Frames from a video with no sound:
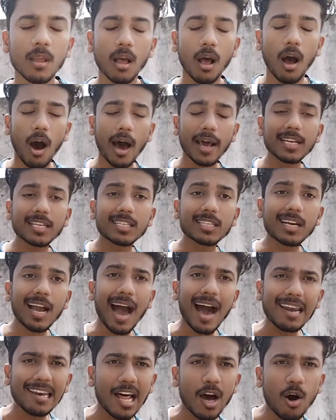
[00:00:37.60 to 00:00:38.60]
अरे
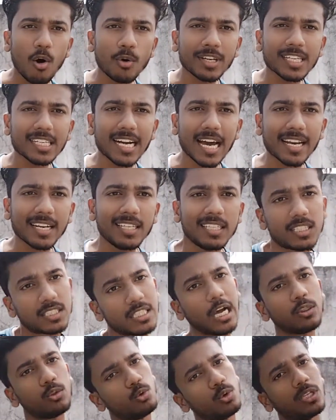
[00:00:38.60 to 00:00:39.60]
काला होने के कारण इतना
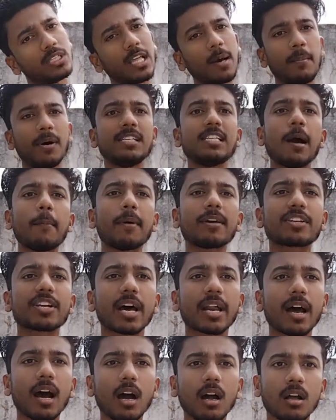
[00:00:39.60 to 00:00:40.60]
दुखी था भैया
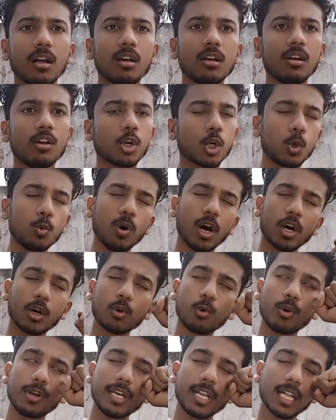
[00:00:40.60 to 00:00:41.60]
बेचारा कि वह
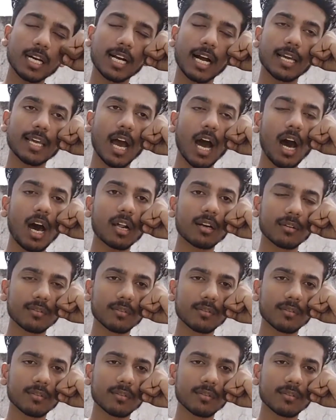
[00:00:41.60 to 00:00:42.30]
रोने लगा यार